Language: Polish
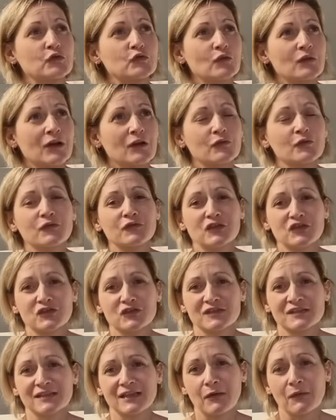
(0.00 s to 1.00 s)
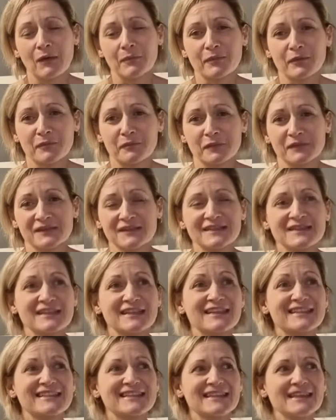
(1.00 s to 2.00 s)
która również dostała
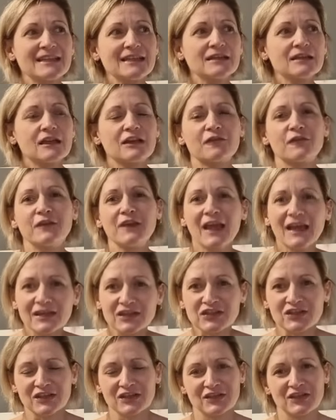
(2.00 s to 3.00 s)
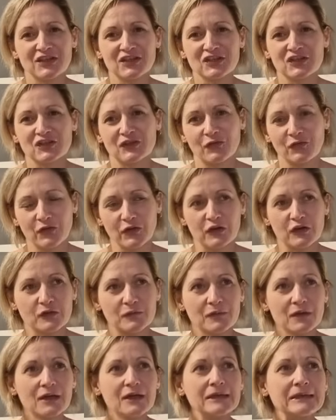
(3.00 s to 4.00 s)
propozycję z innej, większej jeszcze
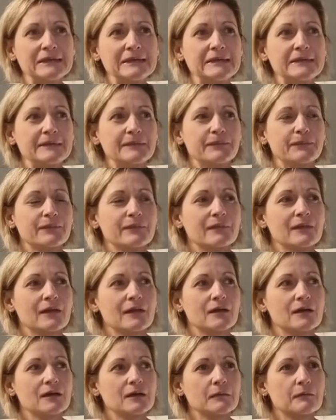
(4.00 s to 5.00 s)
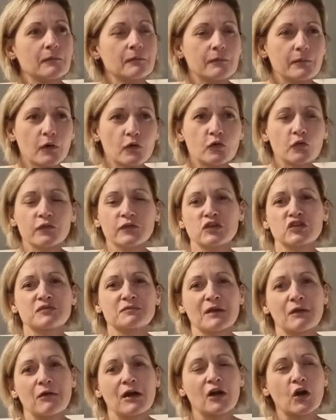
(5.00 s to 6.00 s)
firmy, e, bo
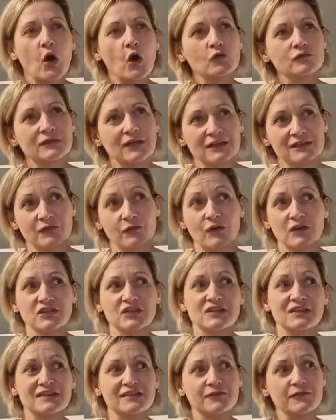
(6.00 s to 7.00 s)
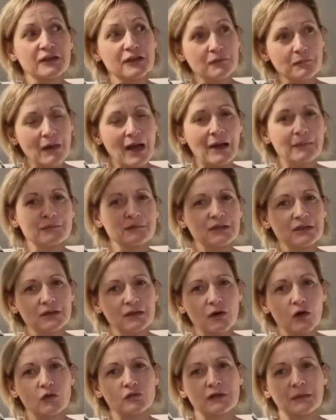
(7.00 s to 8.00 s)
również miała kontakt właśnie z
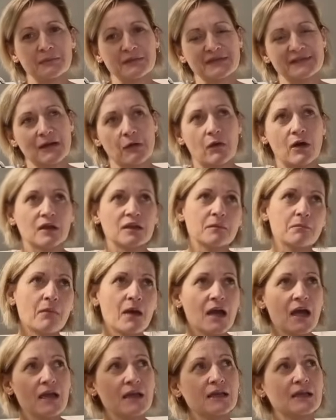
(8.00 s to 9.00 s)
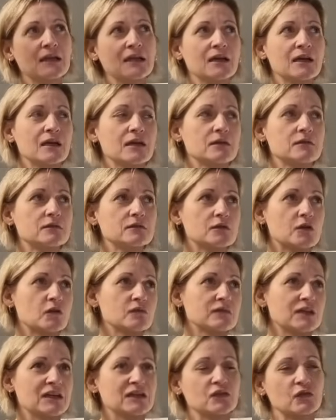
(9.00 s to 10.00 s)
firmami. Ona pisała e-maile,
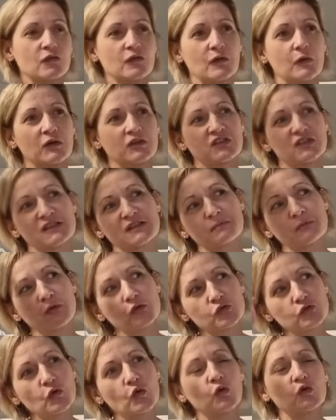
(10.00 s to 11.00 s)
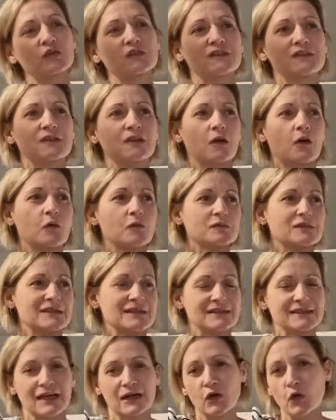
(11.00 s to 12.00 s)
kontaktowała się z produkcją, z
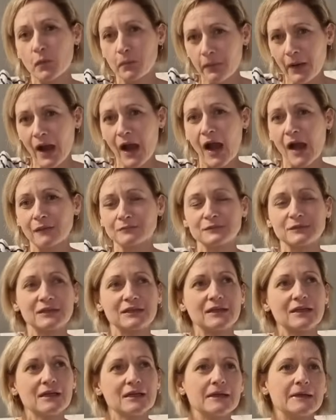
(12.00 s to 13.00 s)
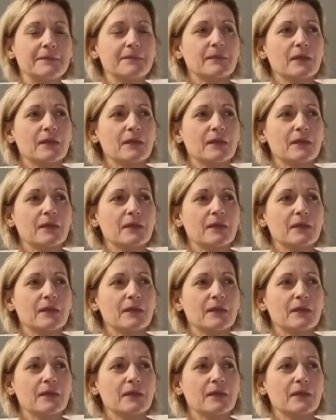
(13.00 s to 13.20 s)
zakupami.